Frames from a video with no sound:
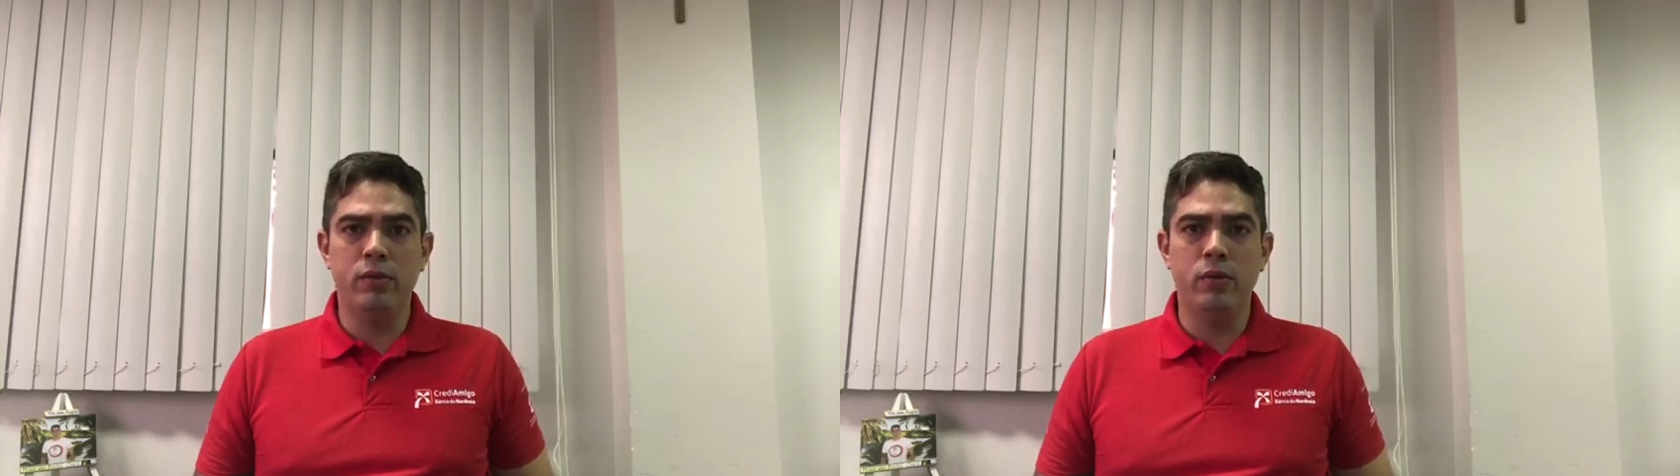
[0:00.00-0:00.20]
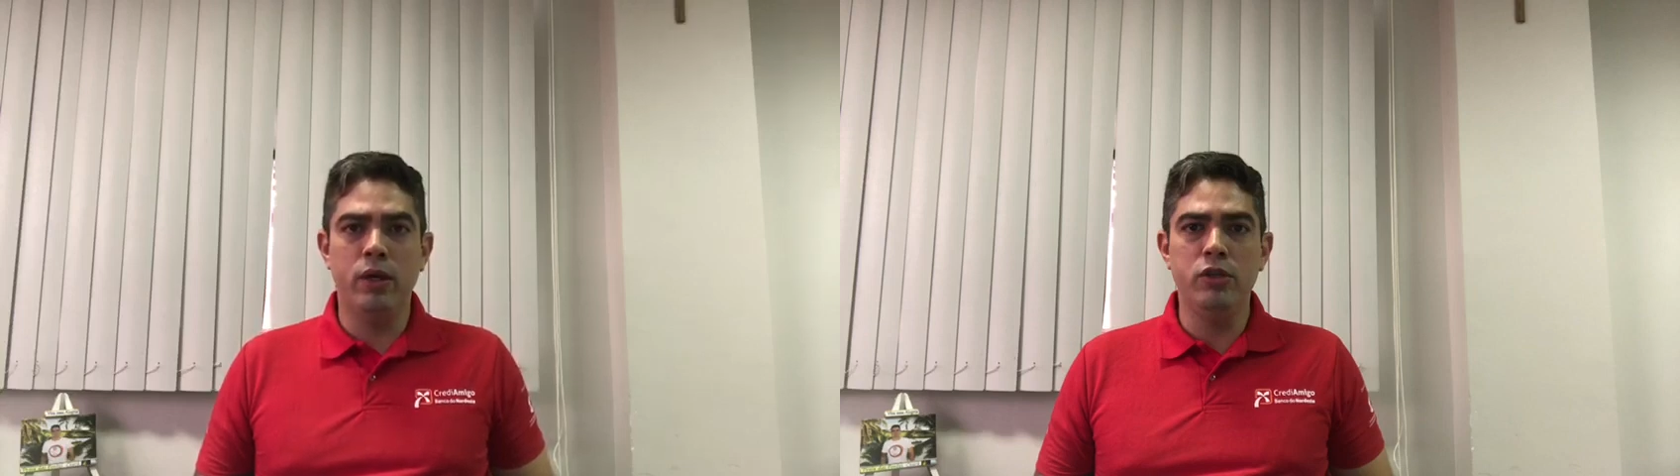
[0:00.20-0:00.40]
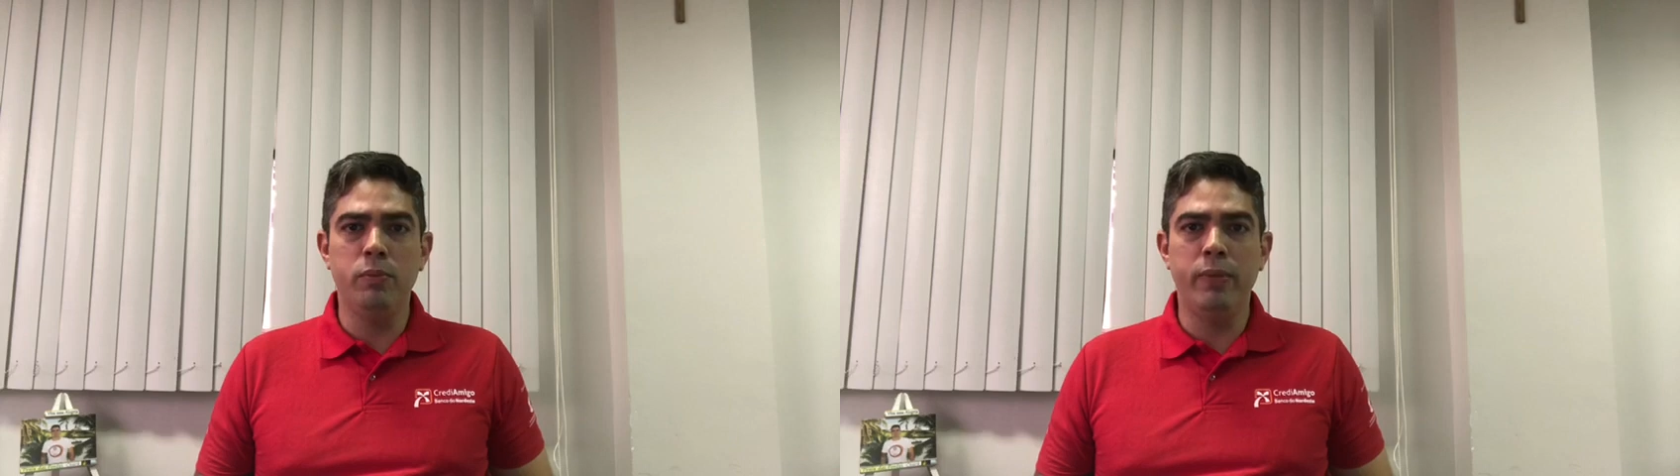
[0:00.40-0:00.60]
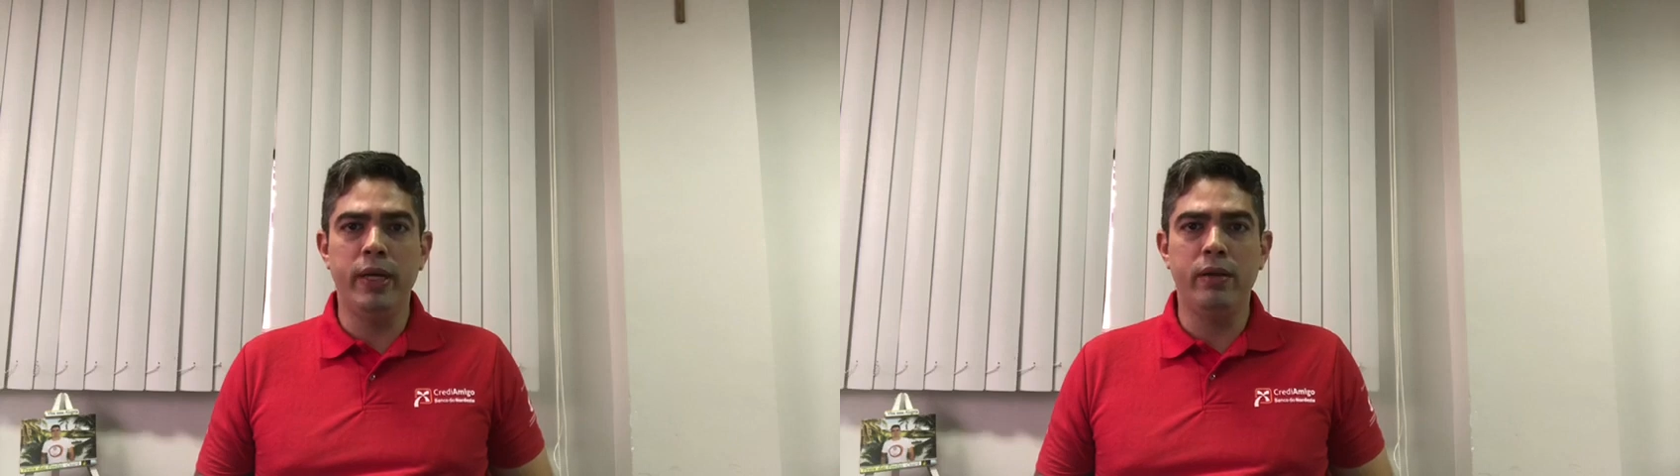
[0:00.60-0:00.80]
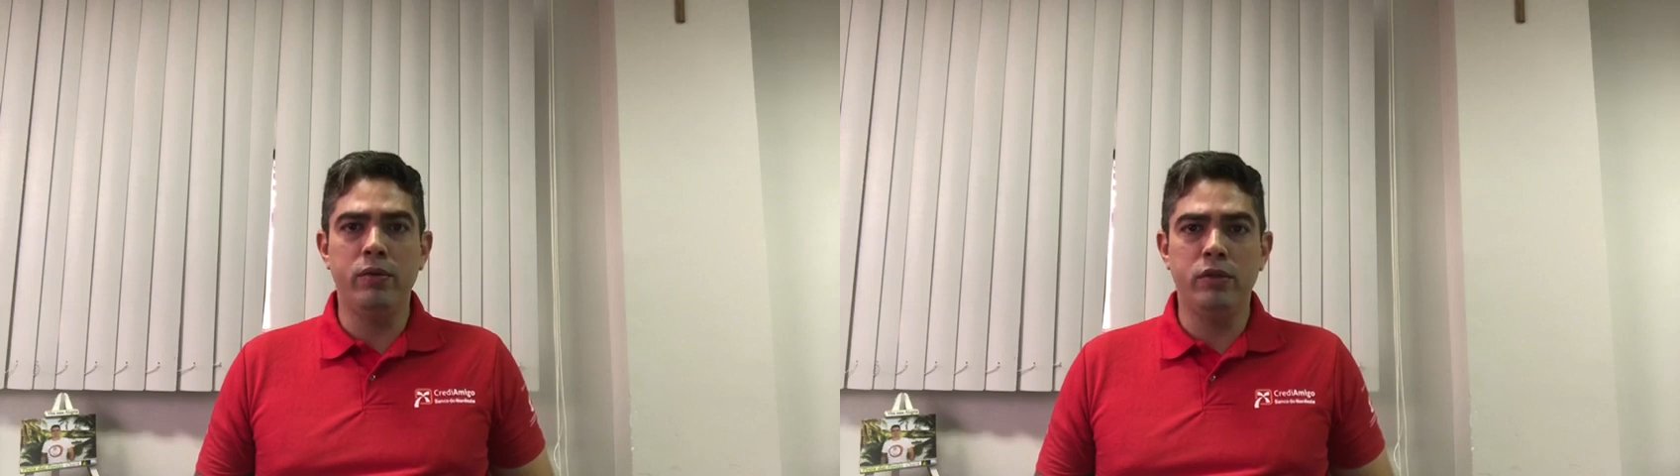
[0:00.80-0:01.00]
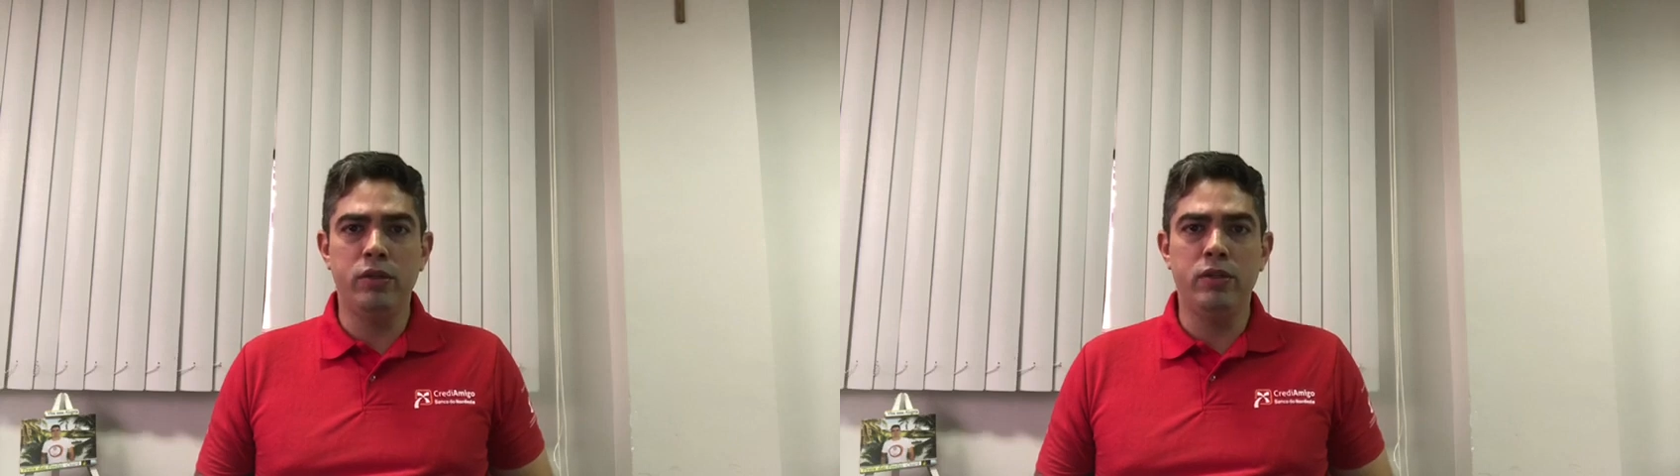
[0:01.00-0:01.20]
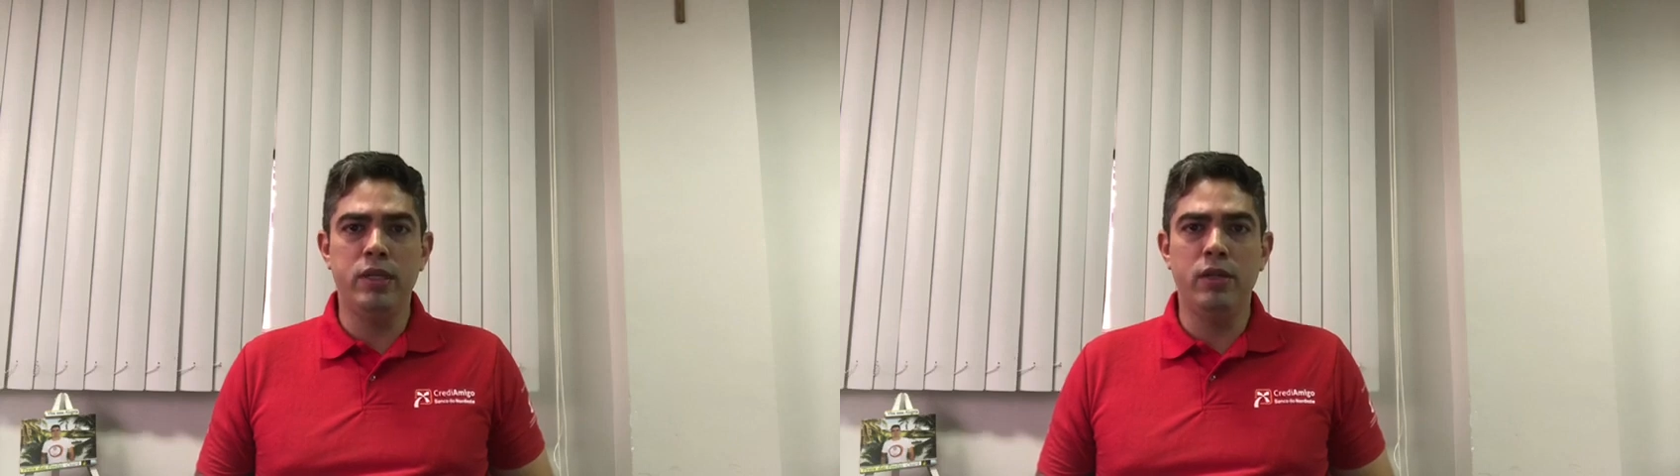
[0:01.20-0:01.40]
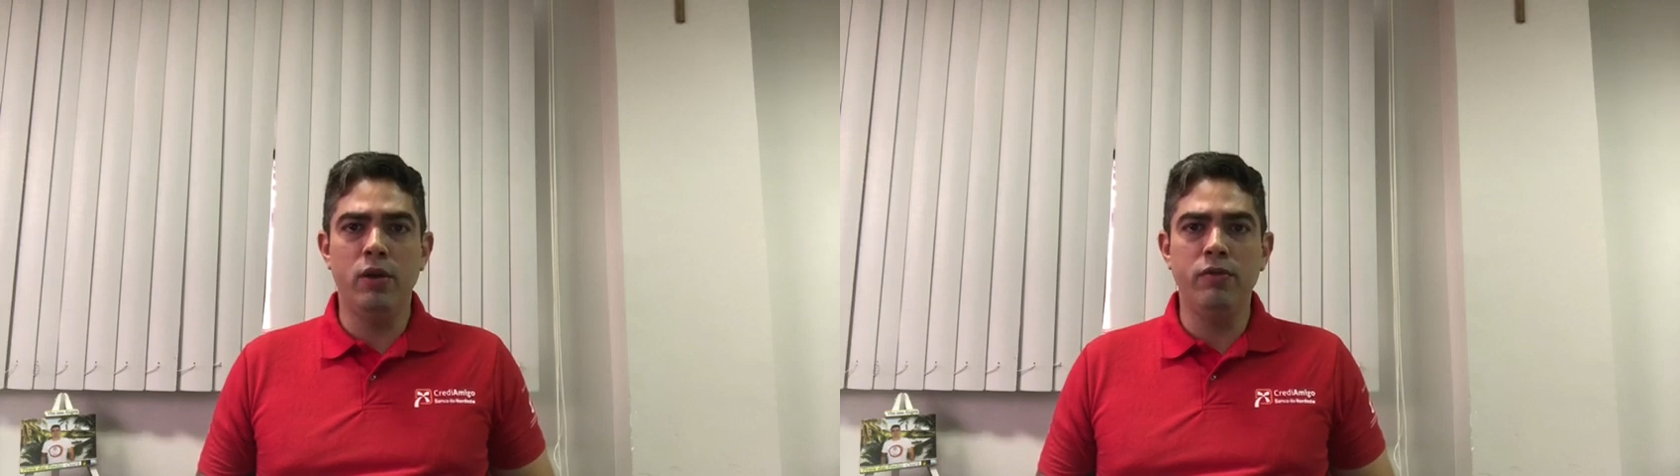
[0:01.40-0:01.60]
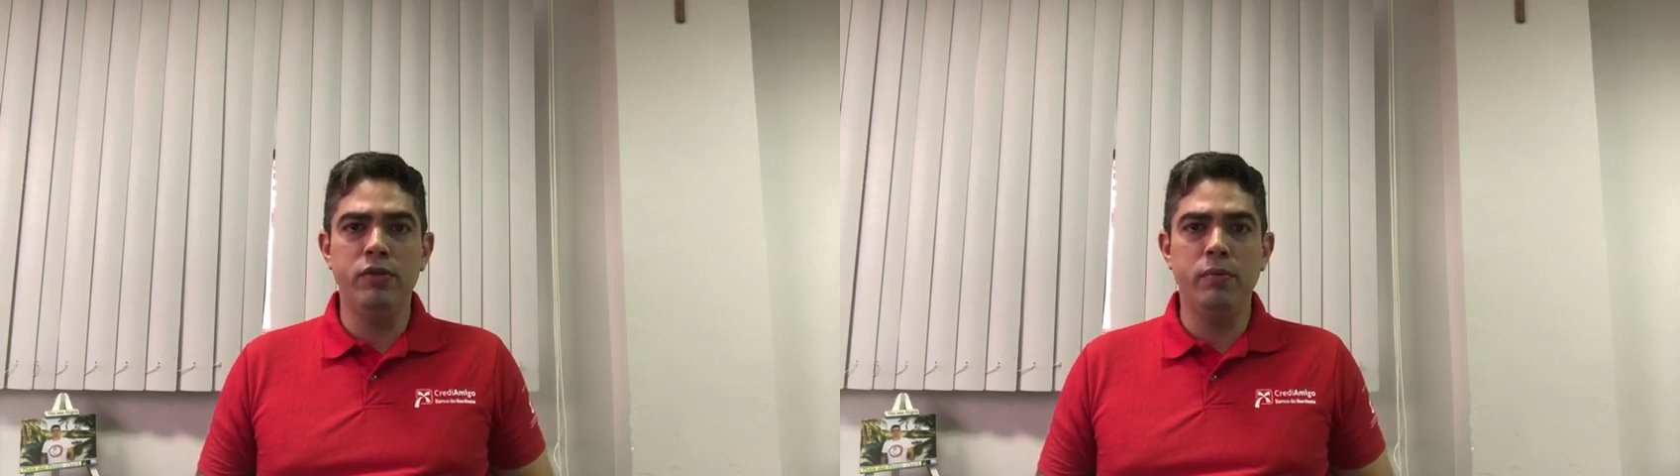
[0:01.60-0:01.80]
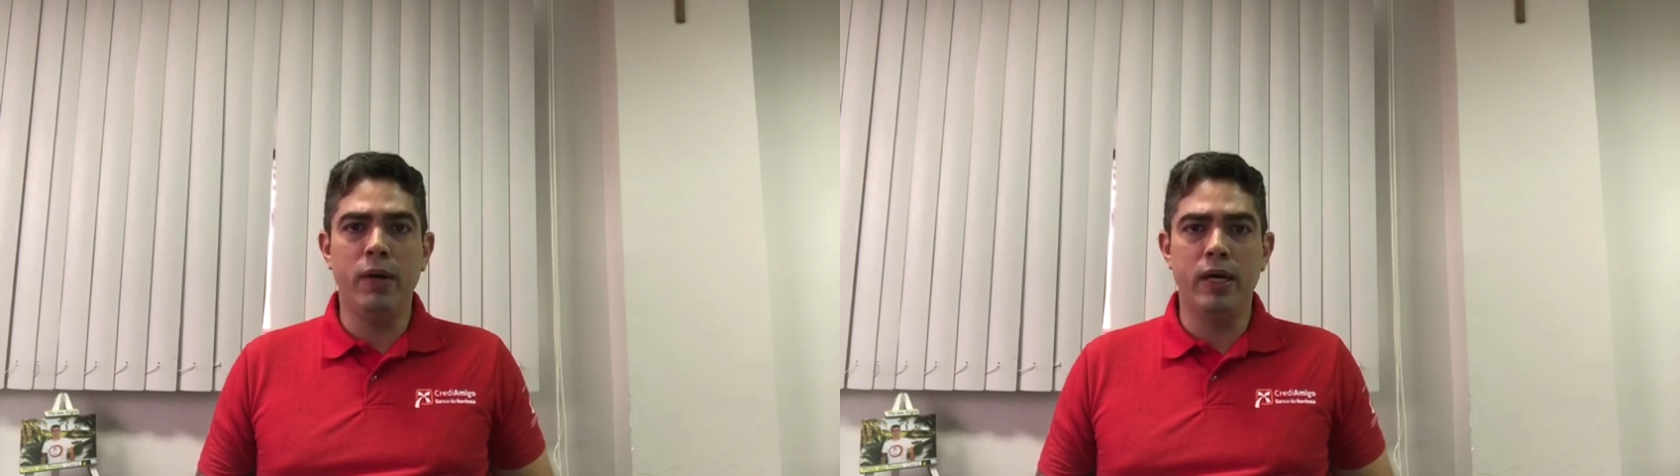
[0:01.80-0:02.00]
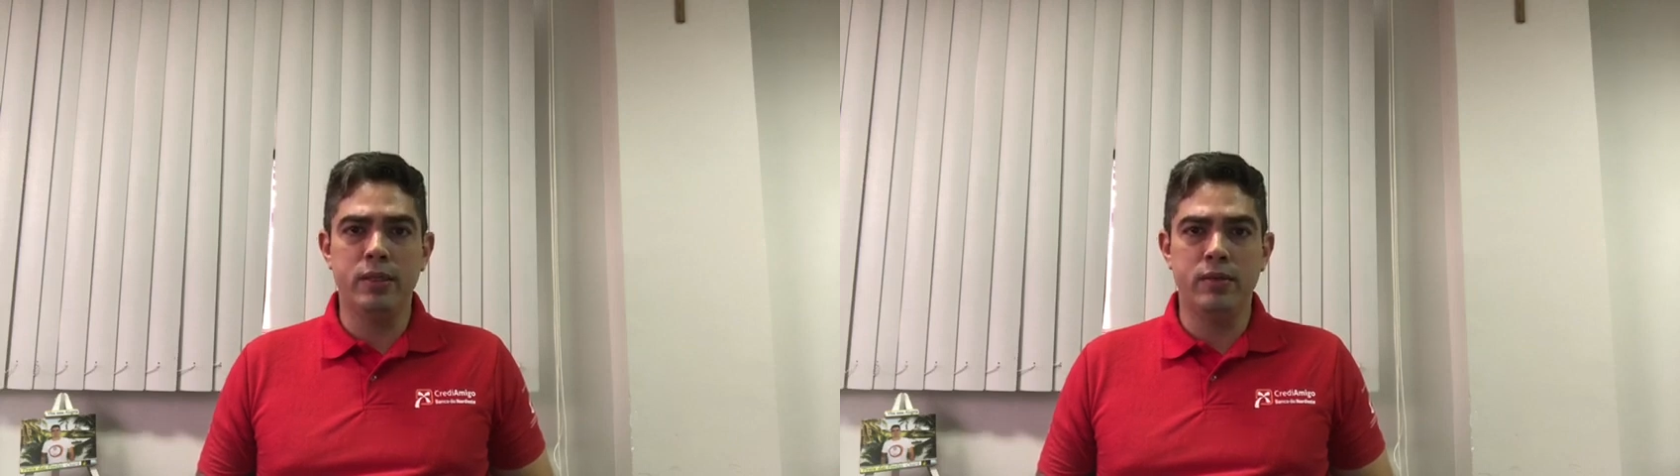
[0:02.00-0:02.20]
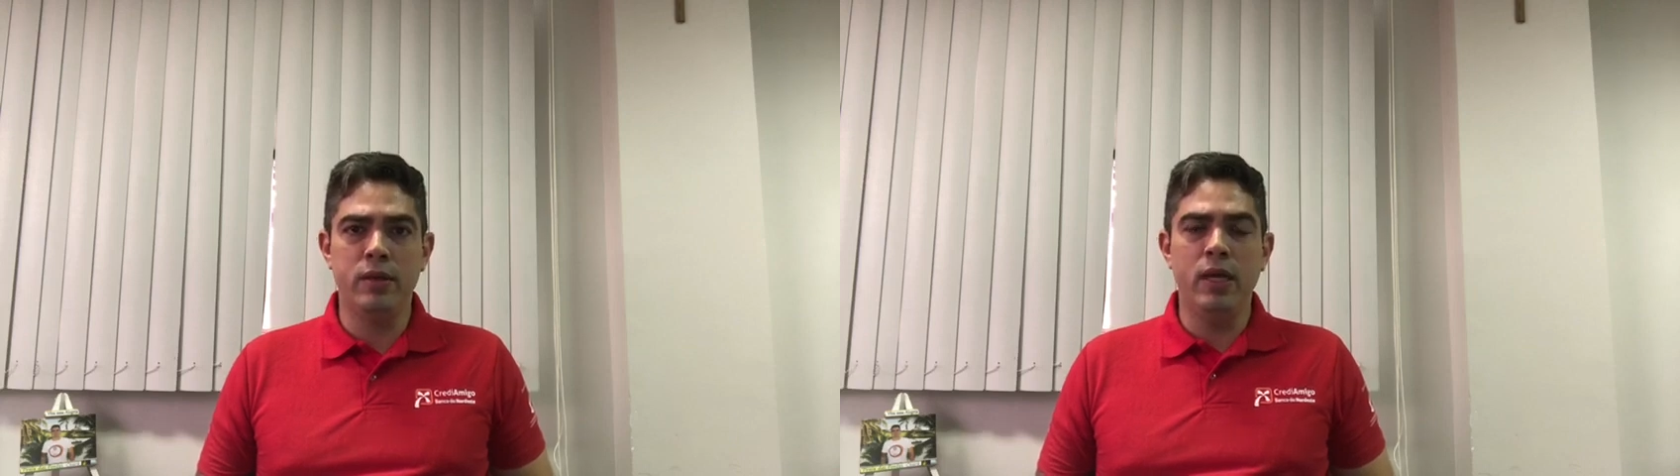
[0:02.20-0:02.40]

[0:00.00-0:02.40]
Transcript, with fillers: durante o período de 19 de março